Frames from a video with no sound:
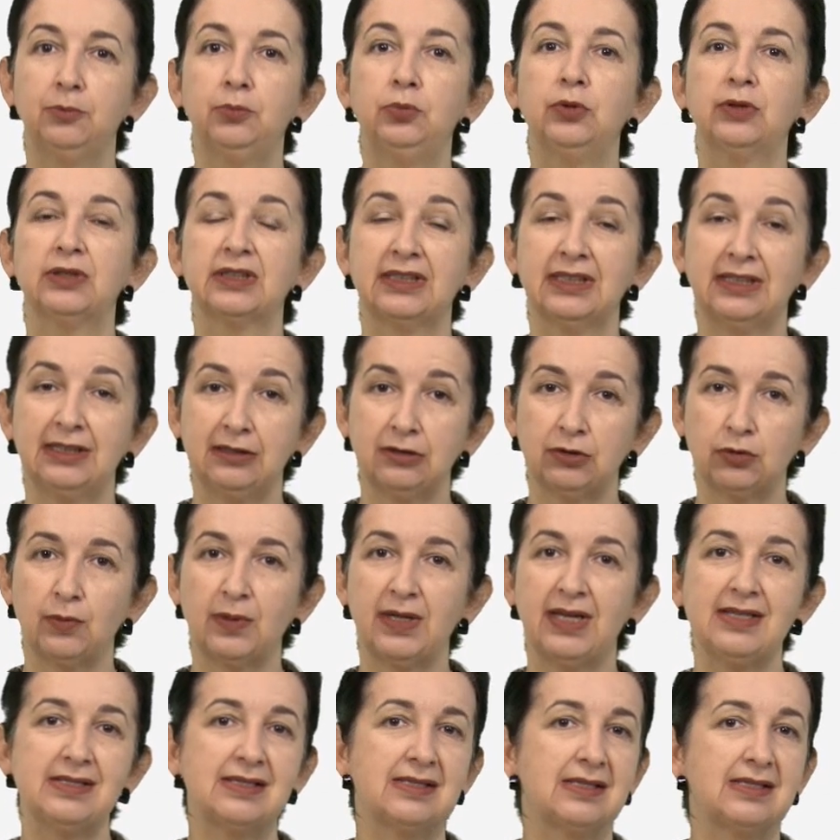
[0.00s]
Portanto,
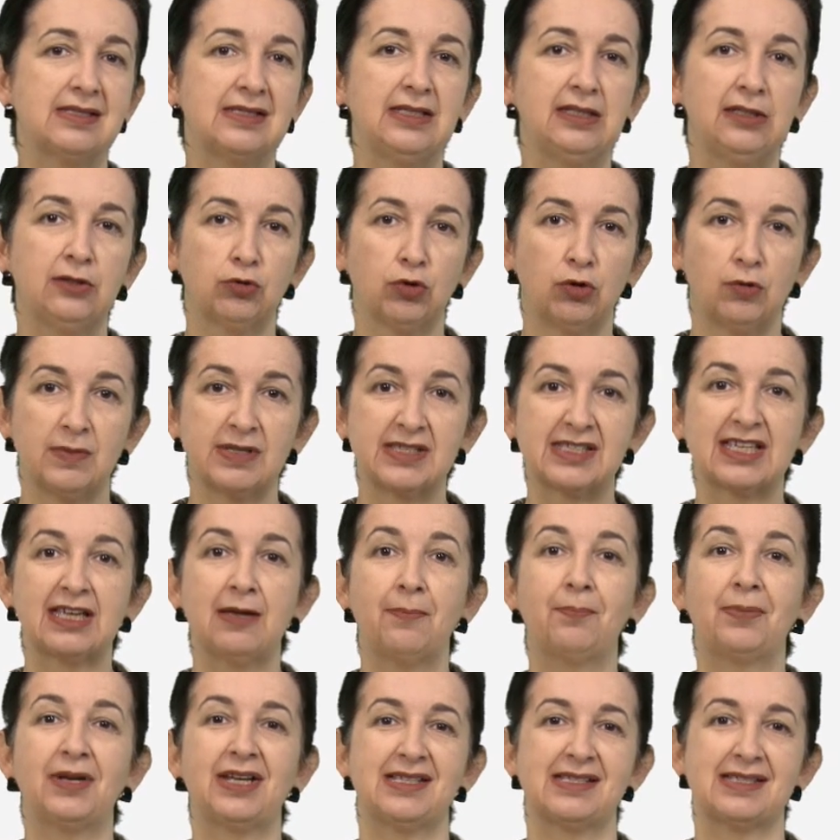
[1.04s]
esses sintomas que
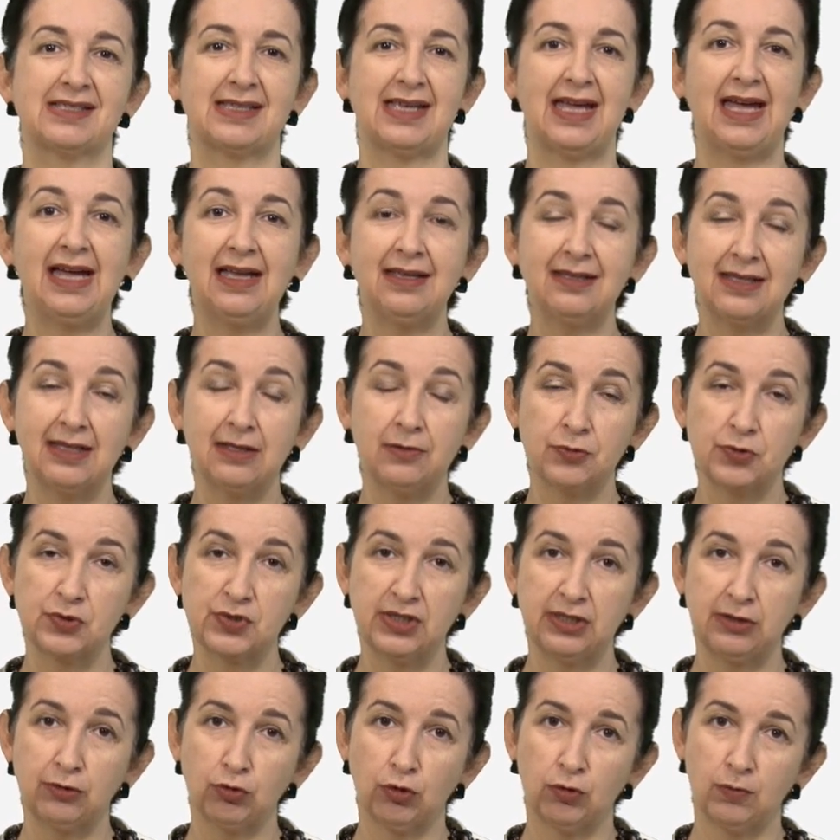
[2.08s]
precedem os
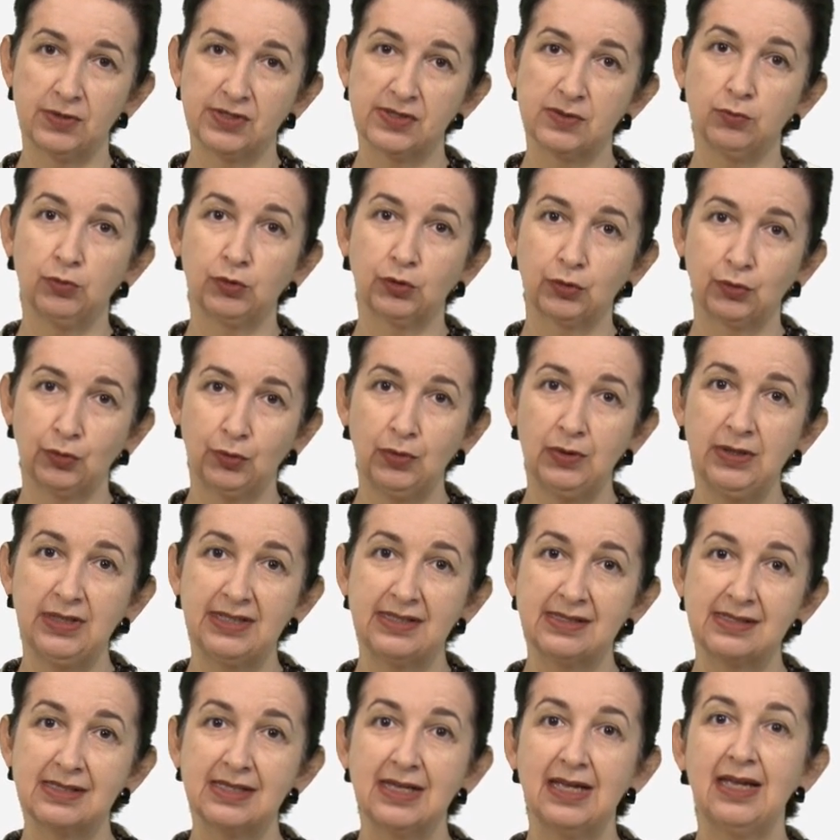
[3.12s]
sintomas
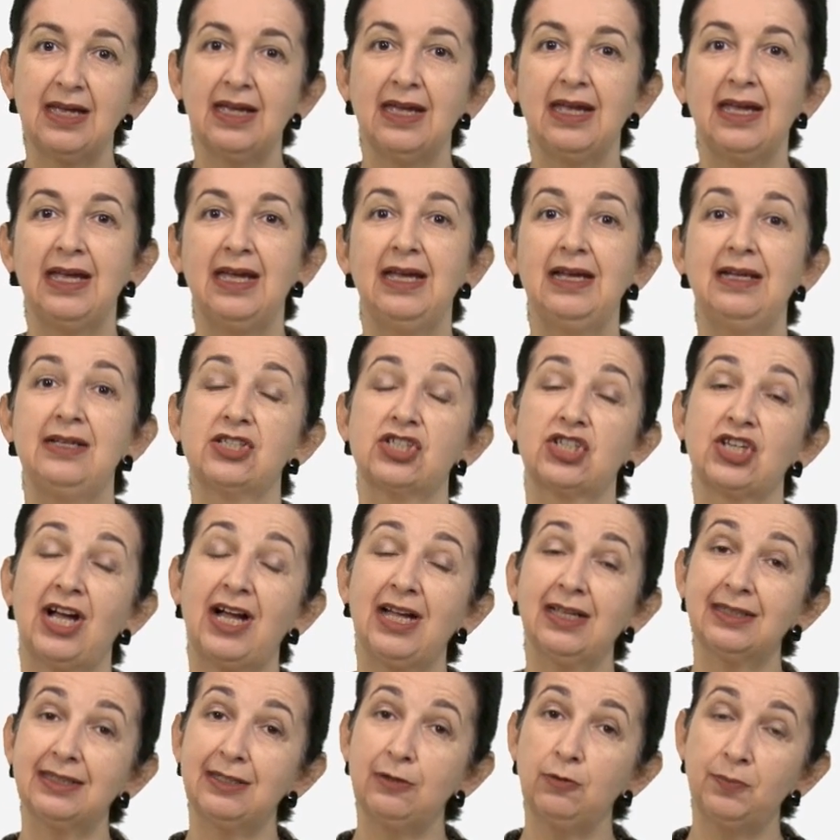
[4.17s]
motores, eles
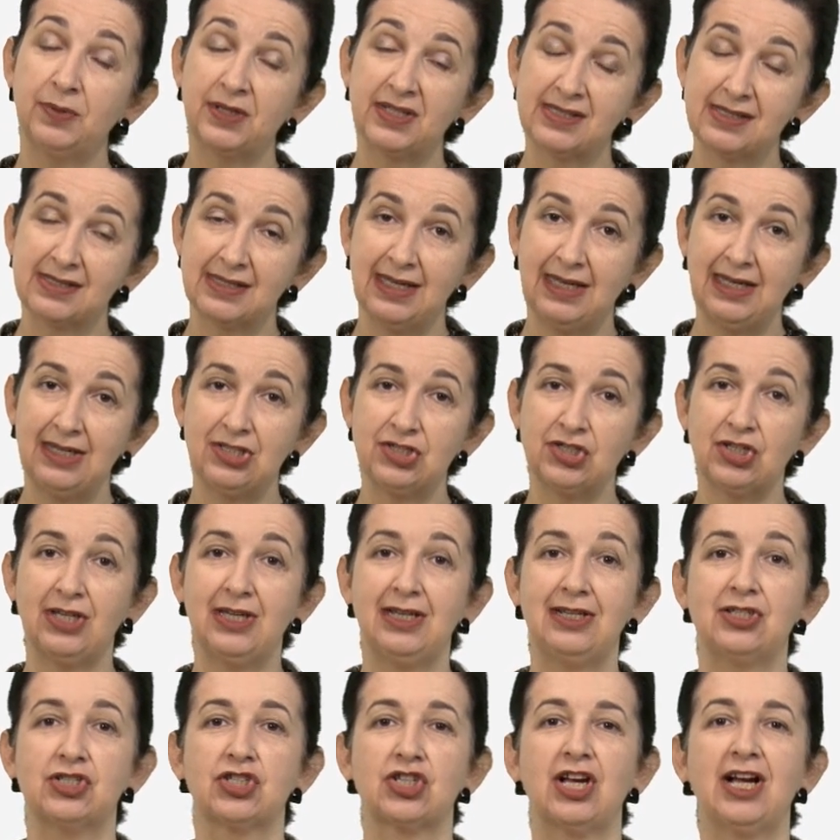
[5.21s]
já estão presentes,
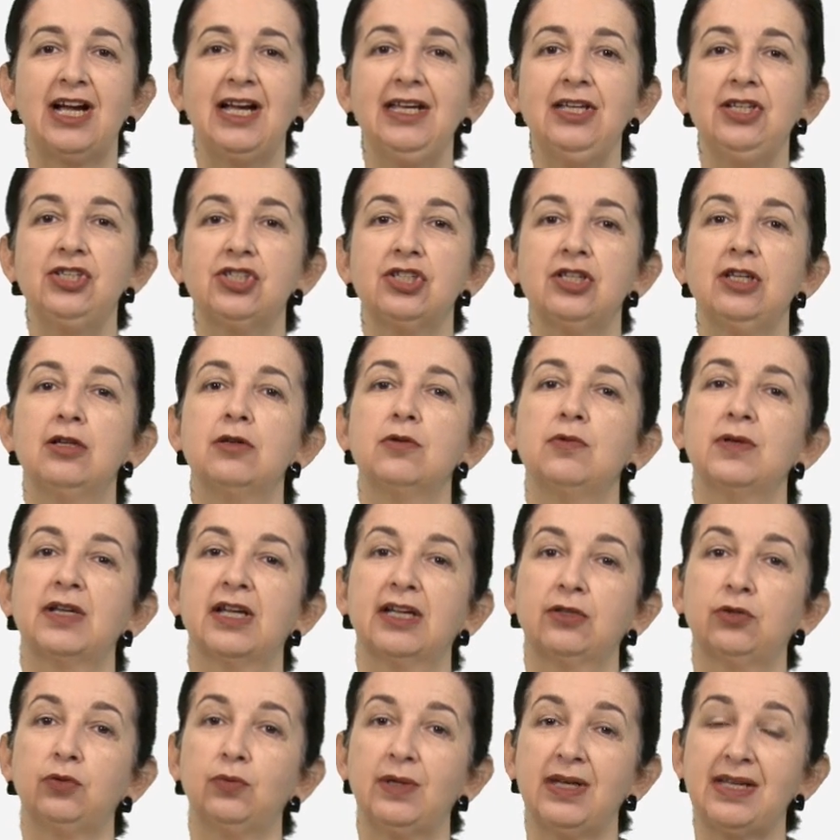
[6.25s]
eles já indicam que
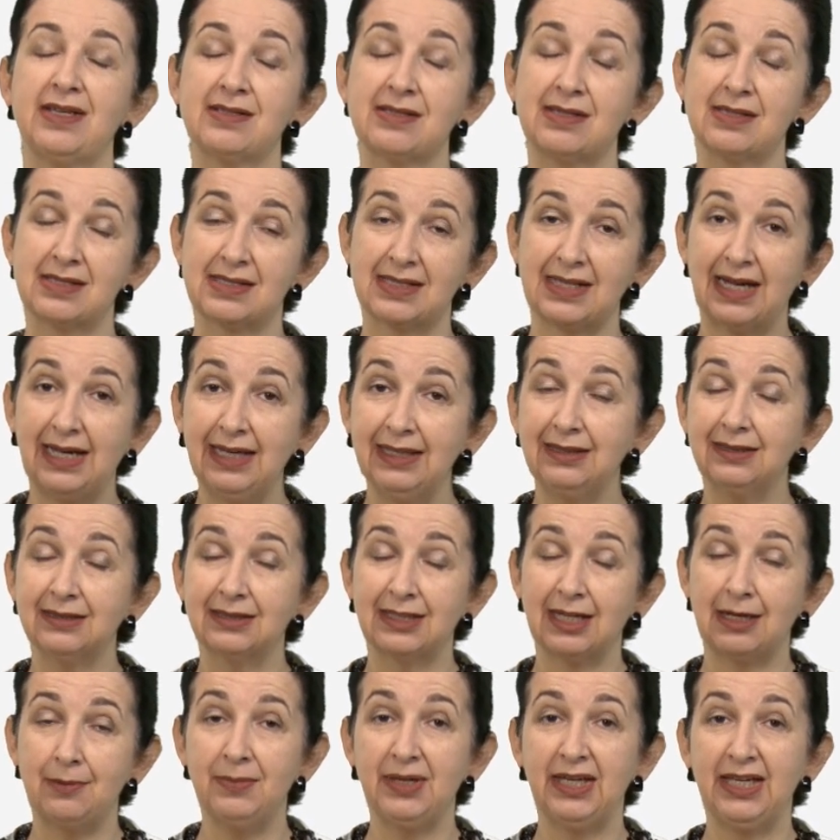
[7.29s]
a doença está em
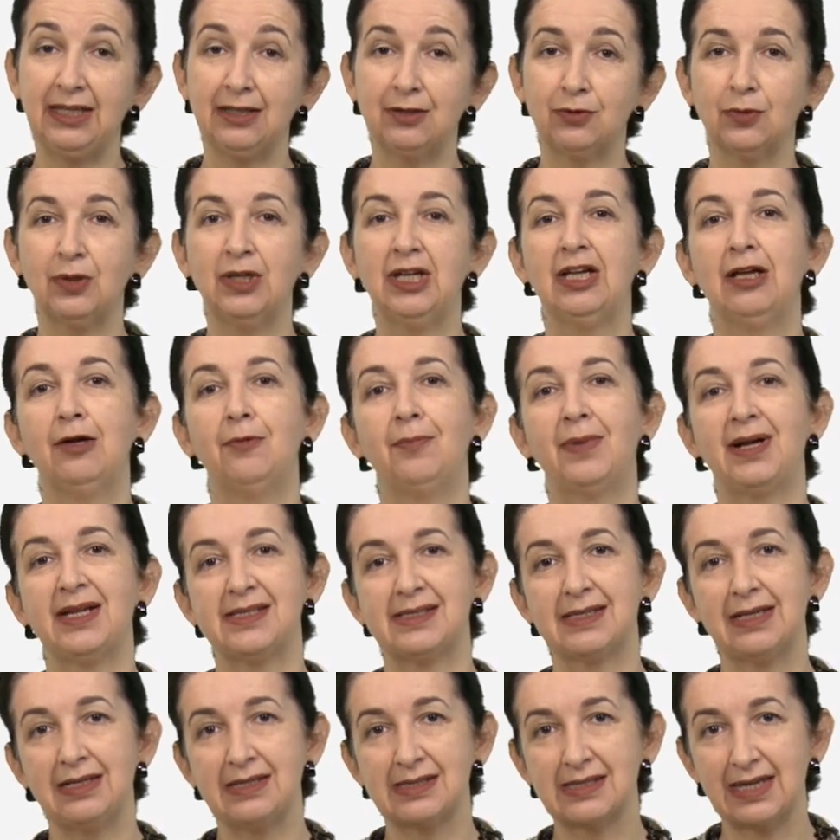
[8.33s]
andamento,
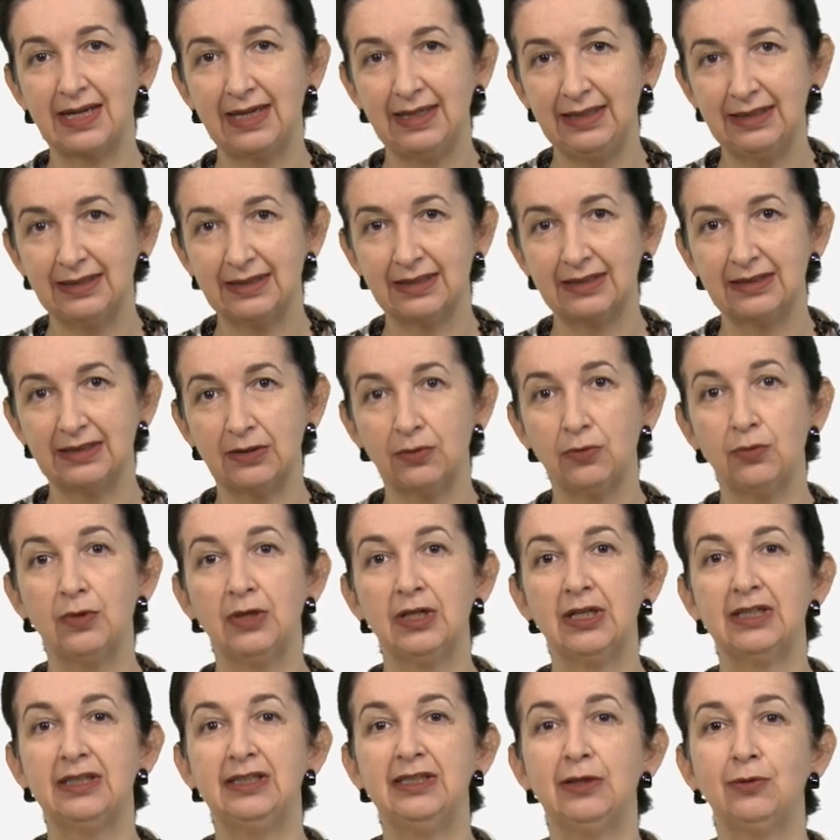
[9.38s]
mas eles ainda não,
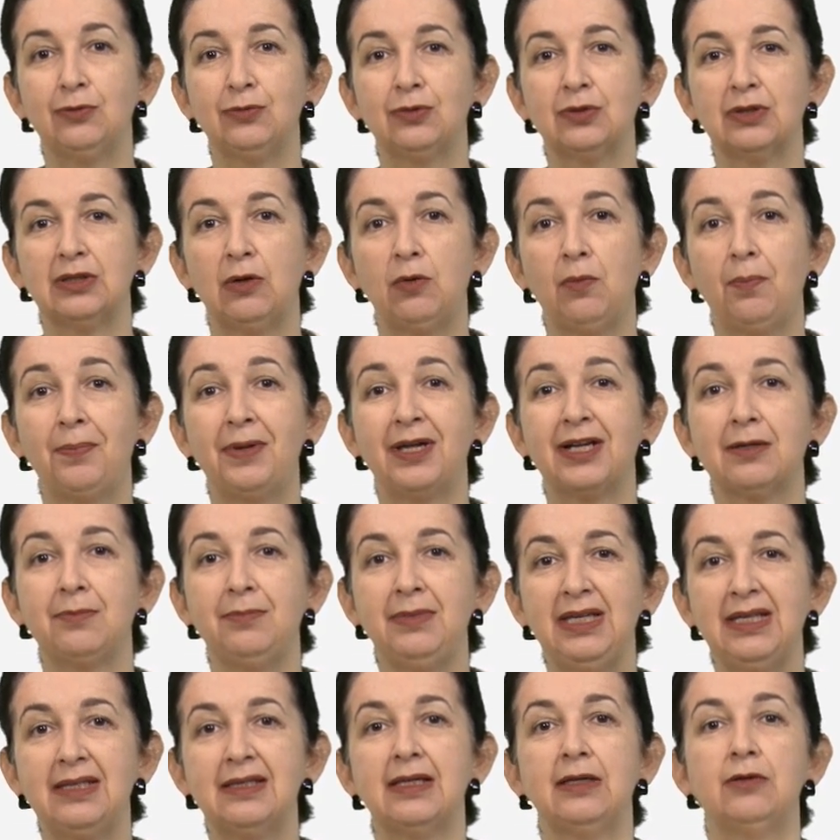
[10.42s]
não, não
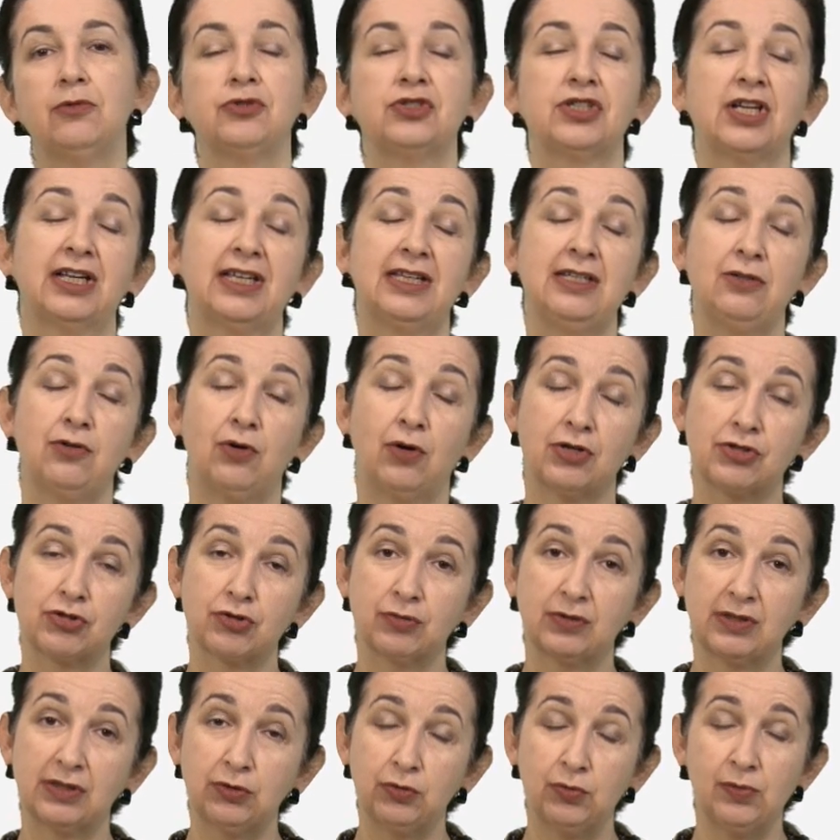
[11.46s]
permitem o
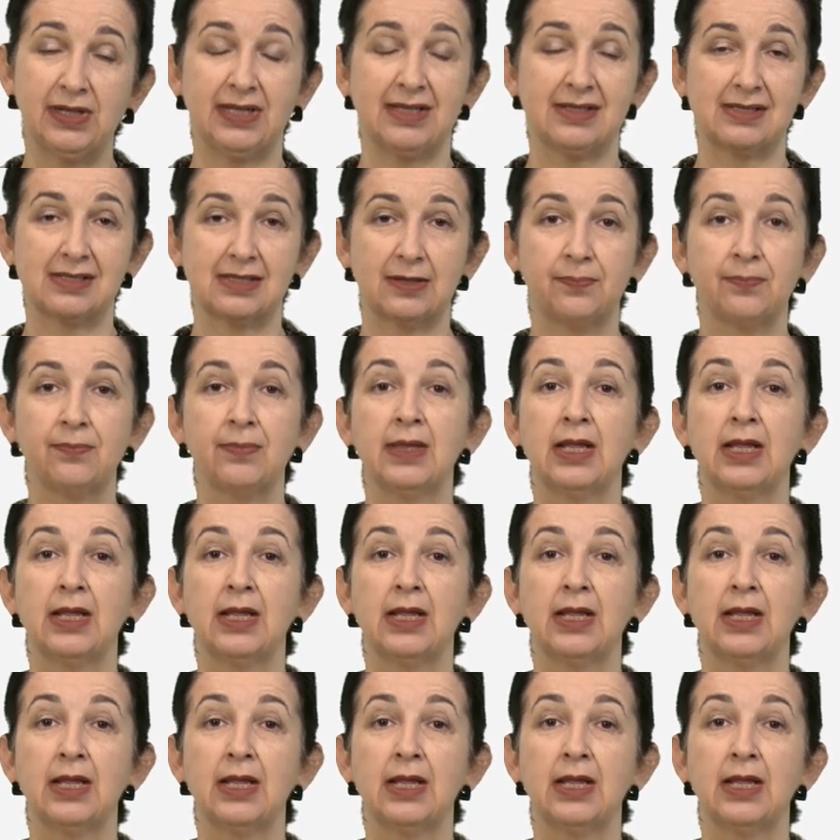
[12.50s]
diagnóstico da doença.